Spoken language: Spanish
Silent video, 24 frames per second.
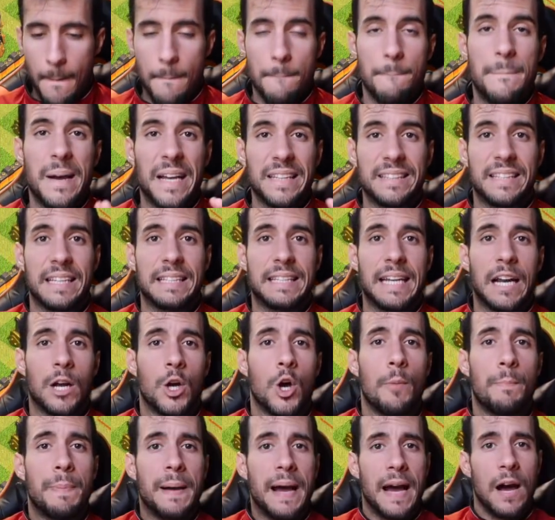23
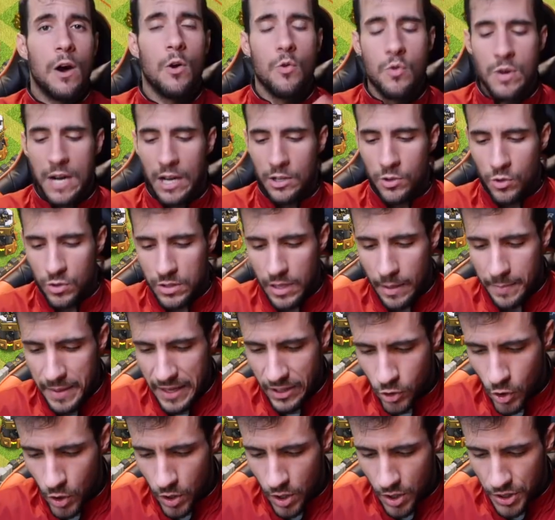copas, un
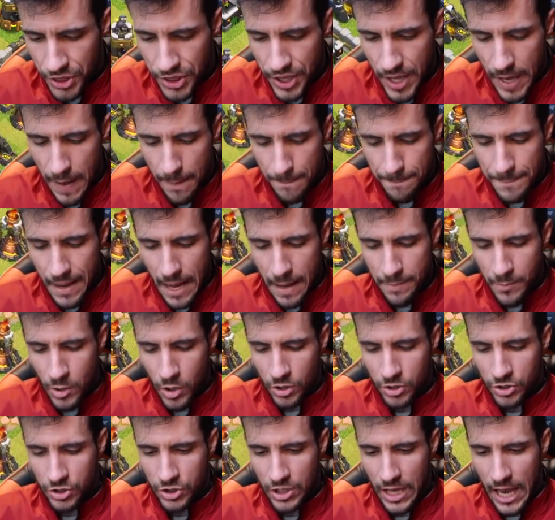ayuntamiento 12,
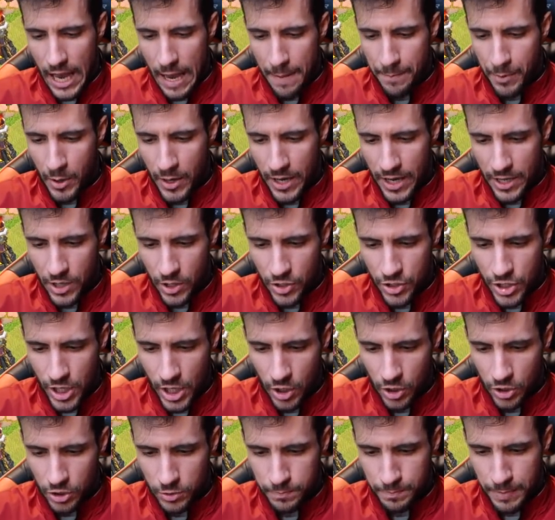vamos a por ello,
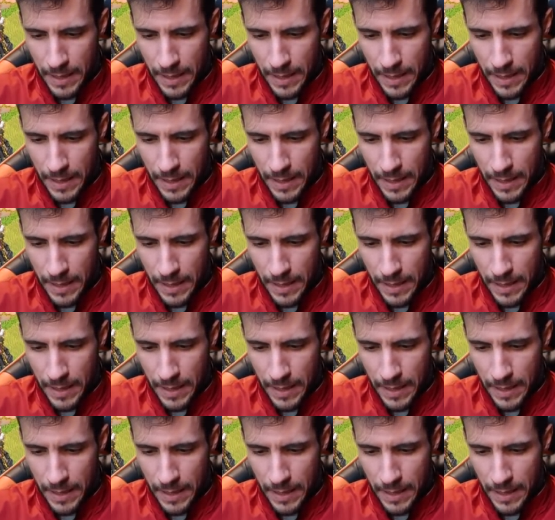chicos.